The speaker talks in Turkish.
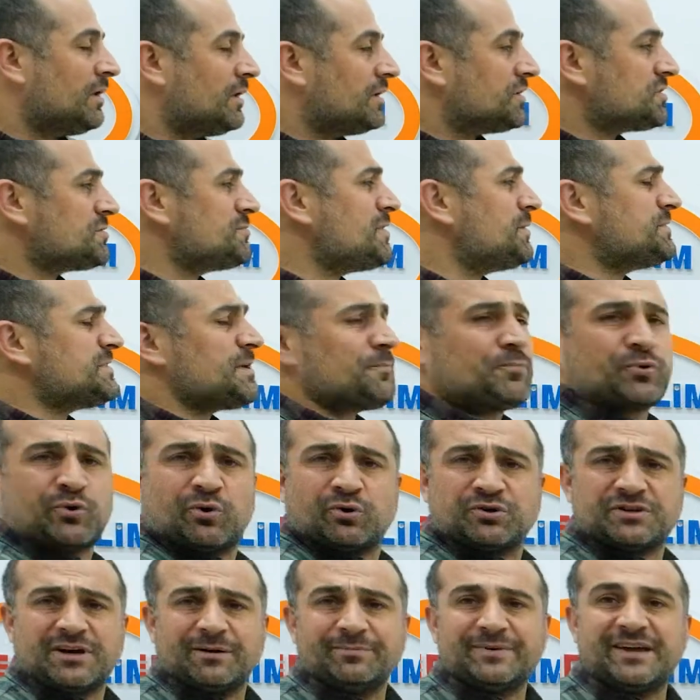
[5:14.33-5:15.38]
Şimdi biz de
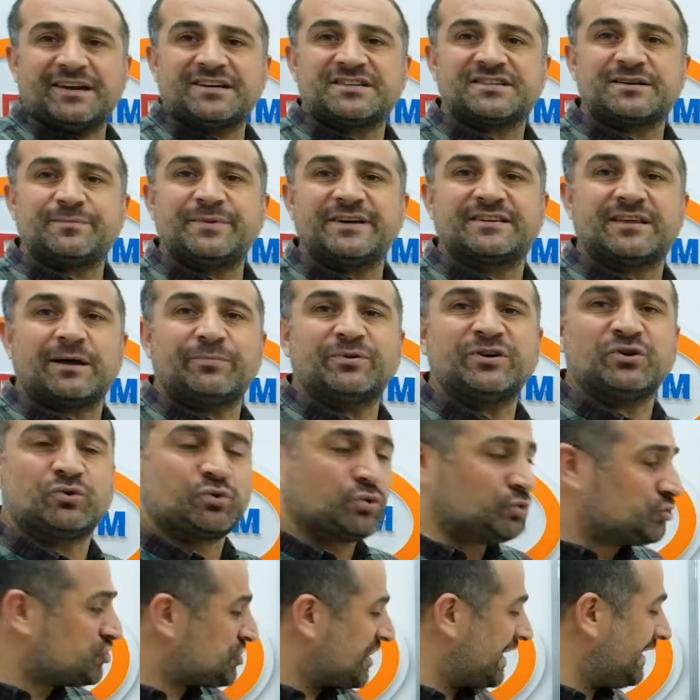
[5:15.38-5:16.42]
program geliştirme kitabını
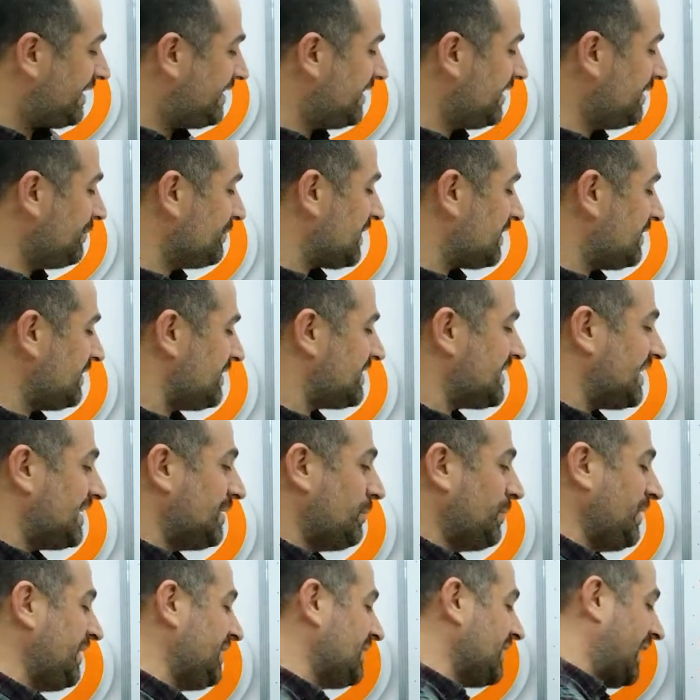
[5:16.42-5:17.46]
güncelleyelim dedik,
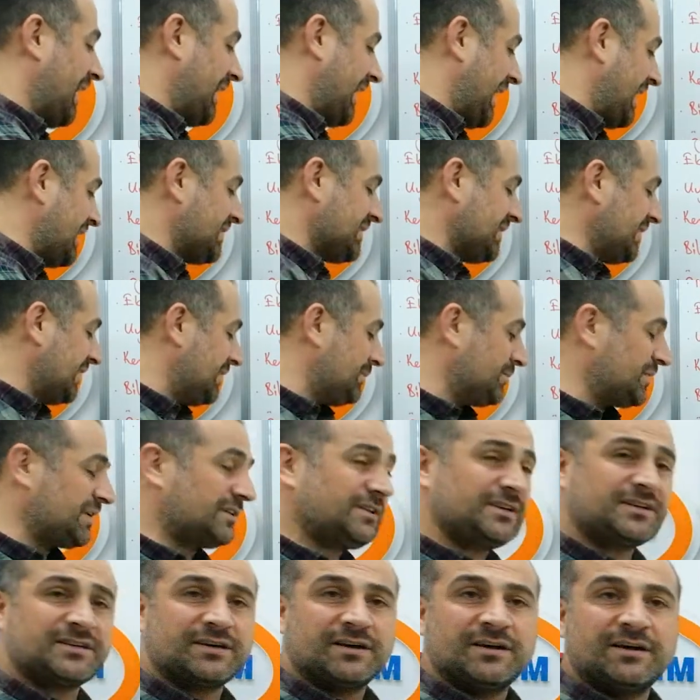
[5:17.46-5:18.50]
yeni bilgiler ekleyelim
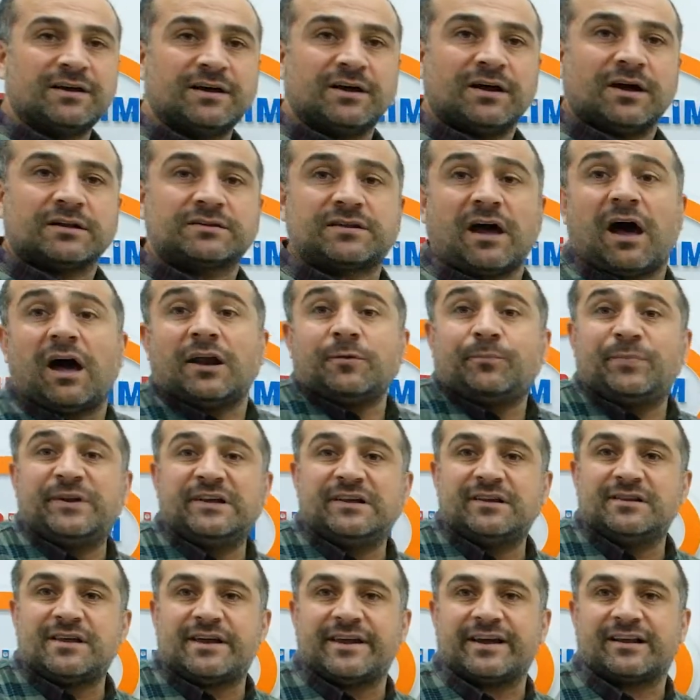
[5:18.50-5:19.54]
dedik tarih
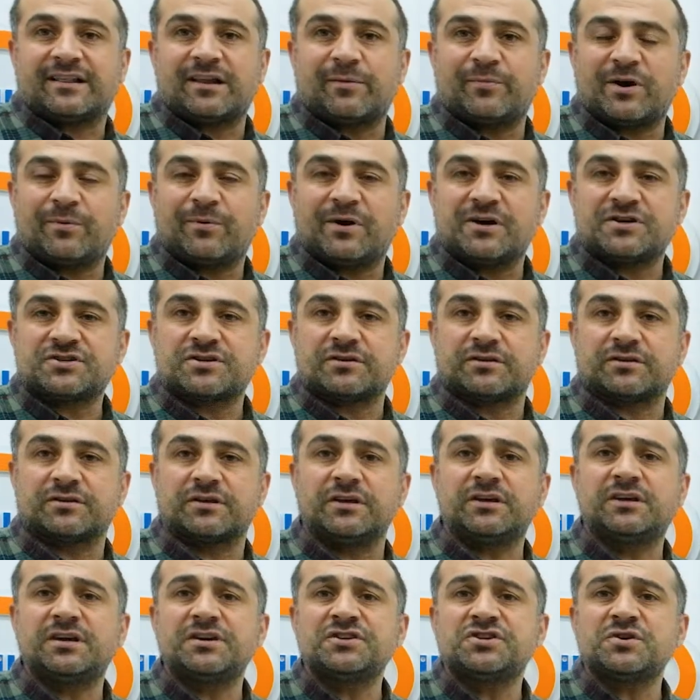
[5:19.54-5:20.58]
bilgileri eklemeye başladık.
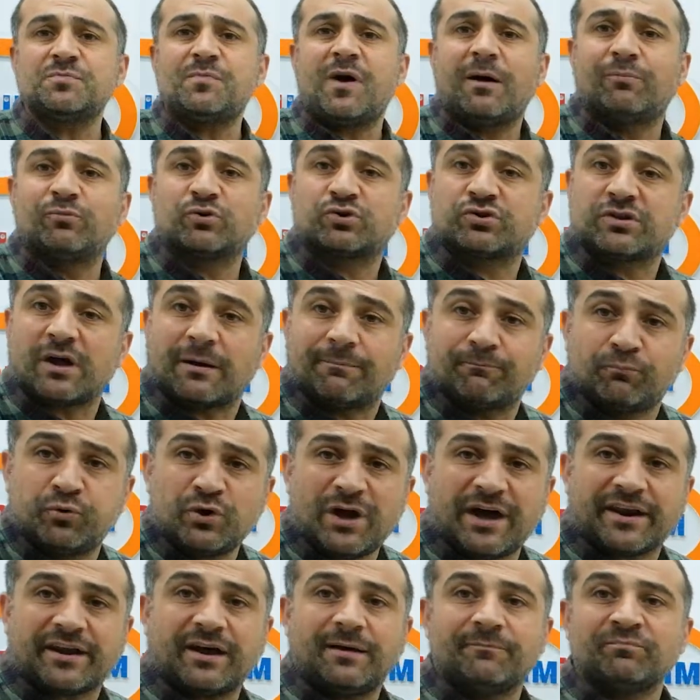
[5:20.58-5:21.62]
İkinci Mahmut'tan bu
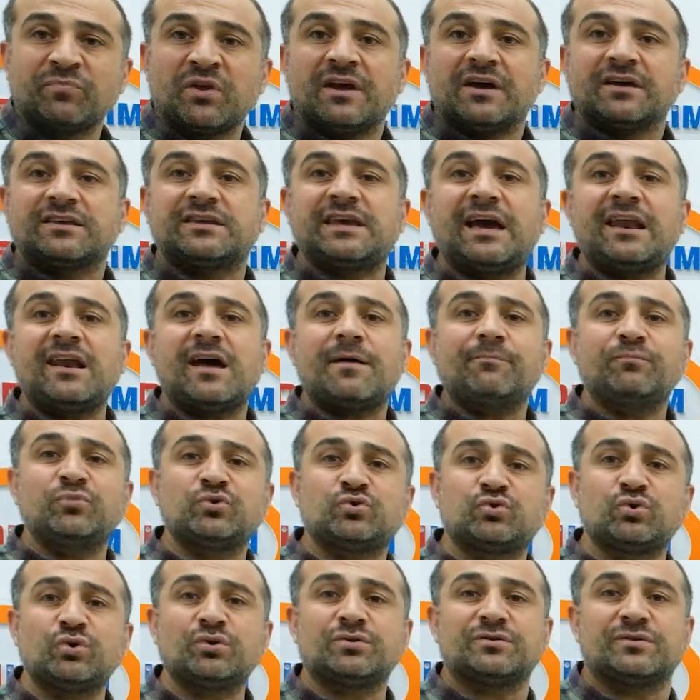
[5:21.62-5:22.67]
yana gelen
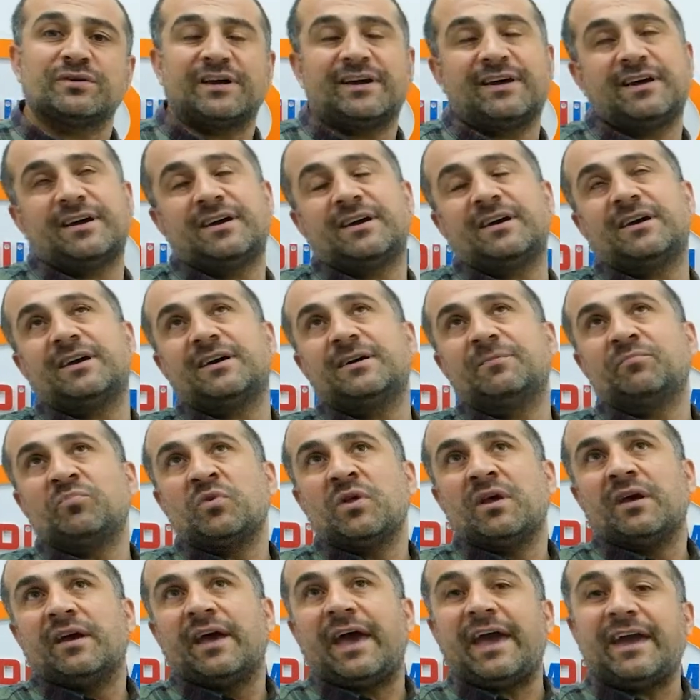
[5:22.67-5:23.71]
bütün e,
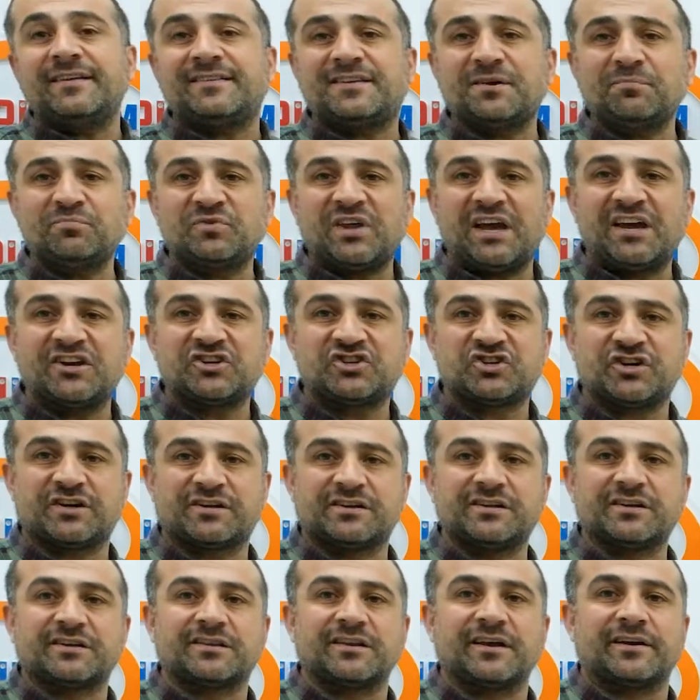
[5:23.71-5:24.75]
eğitim
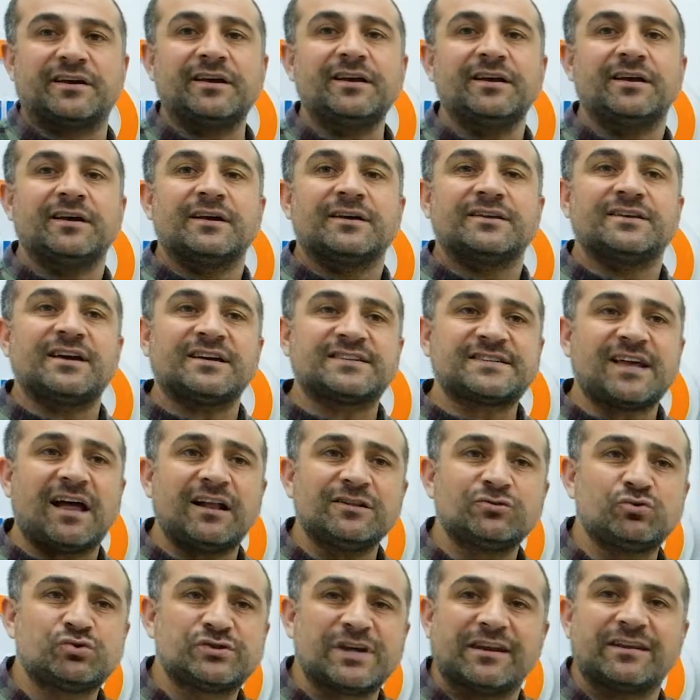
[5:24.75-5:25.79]
değişiklikleri,
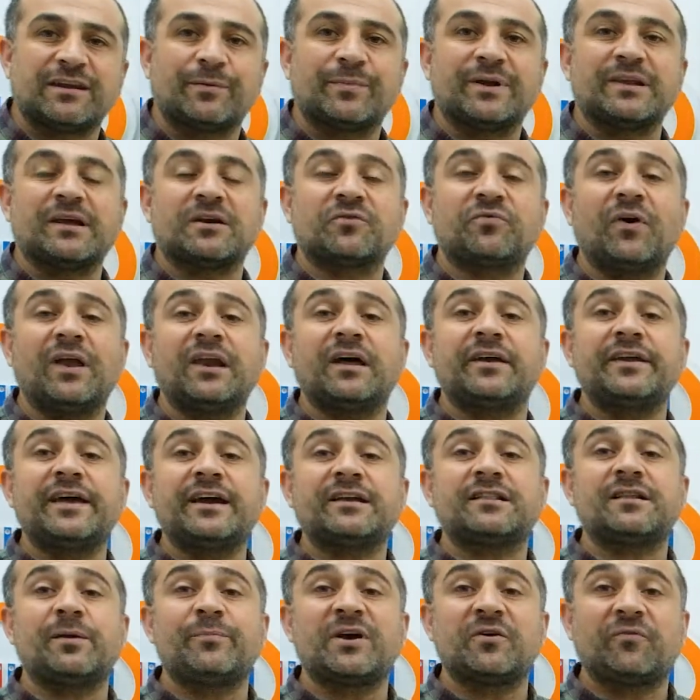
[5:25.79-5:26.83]
yasal düzenlemeleri falan
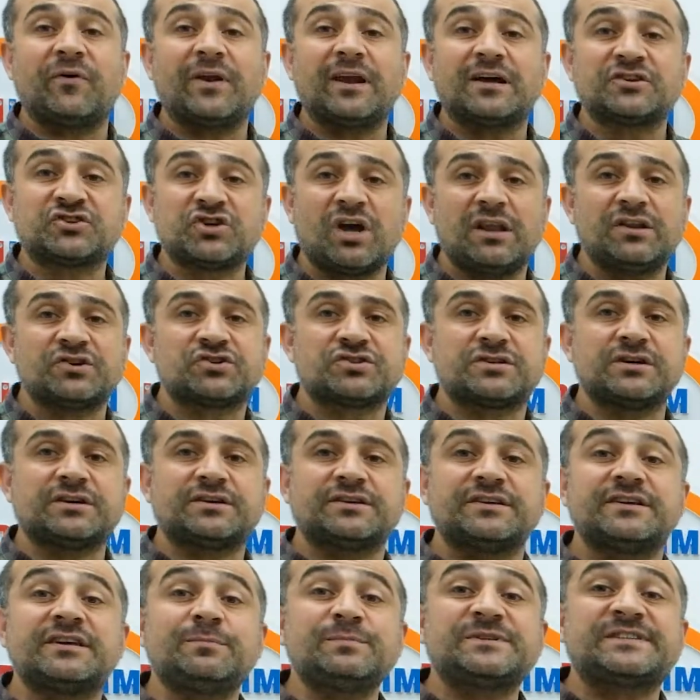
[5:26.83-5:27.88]
eklemeye falan çalıştık.
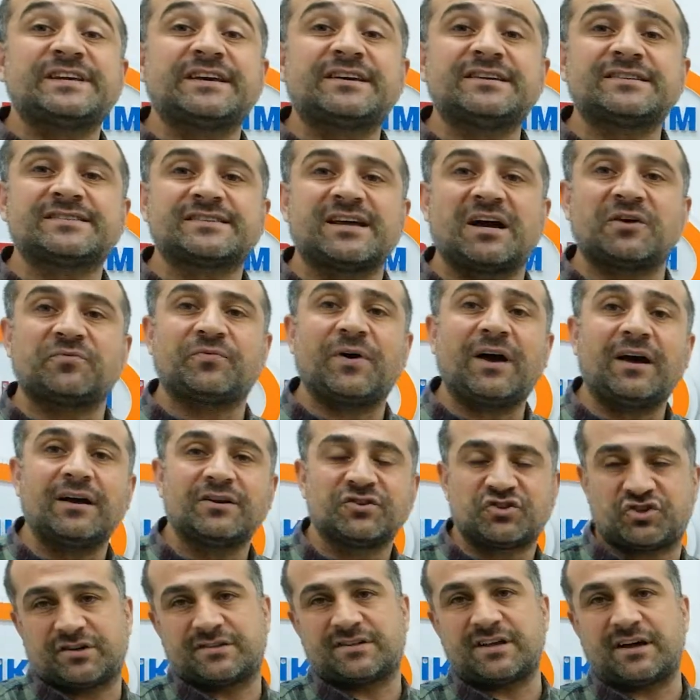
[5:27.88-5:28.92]
28 sayfa
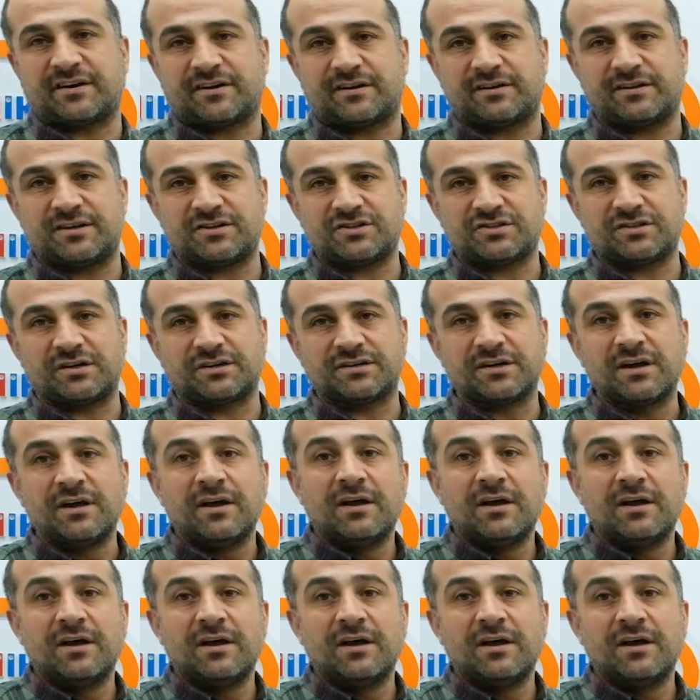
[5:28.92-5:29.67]
çıktı arkadaşlar.